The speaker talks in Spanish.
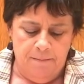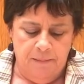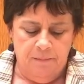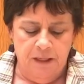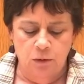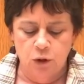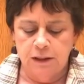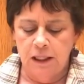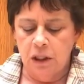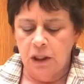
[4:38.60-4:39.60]
Viene
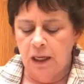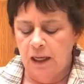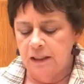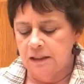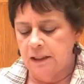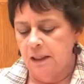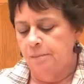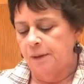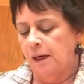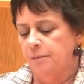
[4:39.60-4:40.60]
usted a este
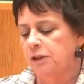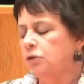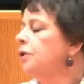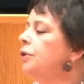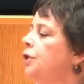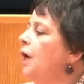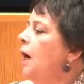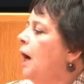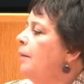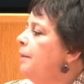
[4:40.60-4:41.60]
Parlamento,
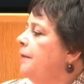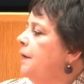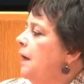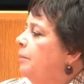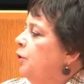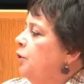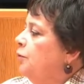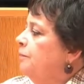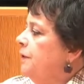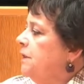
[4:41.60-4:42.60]
decía, a pedir el apoyo.
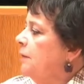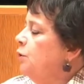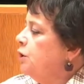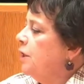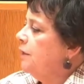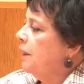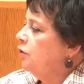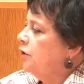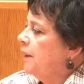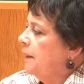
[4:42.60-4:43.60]
Sabe usted que
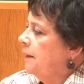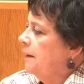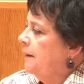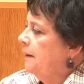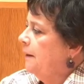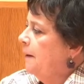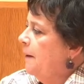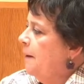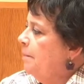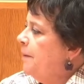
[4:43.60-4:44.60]
lo tiene,
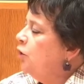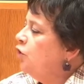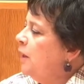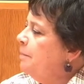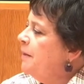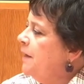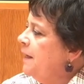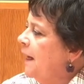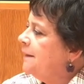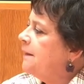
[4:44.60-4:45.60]
pero yo le
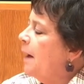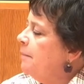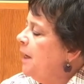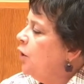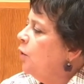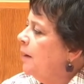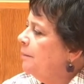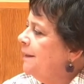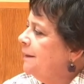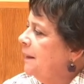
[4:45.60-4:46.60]
pediría también
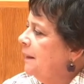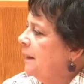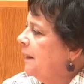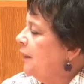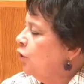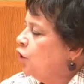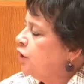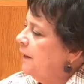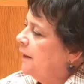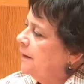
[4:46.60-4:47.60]
nuevamente que no
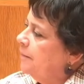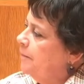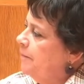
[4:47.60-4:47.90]
nos engañe.